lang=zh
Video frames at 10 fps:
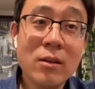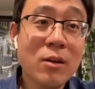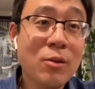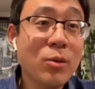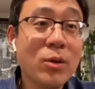反
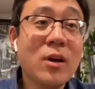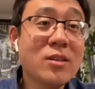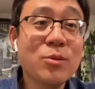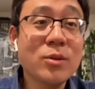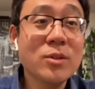正我当
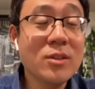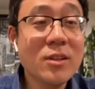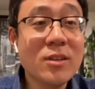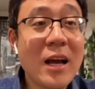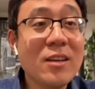时我记得
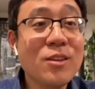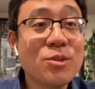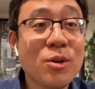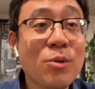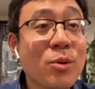大一的
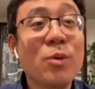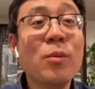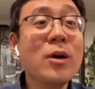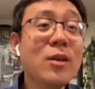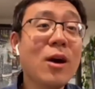时候我都
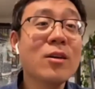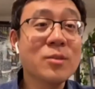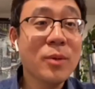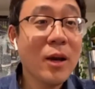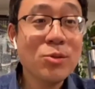懵掉了，
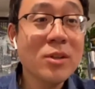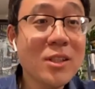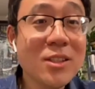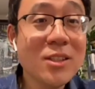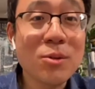怎么还学
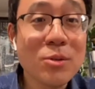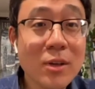这些呢？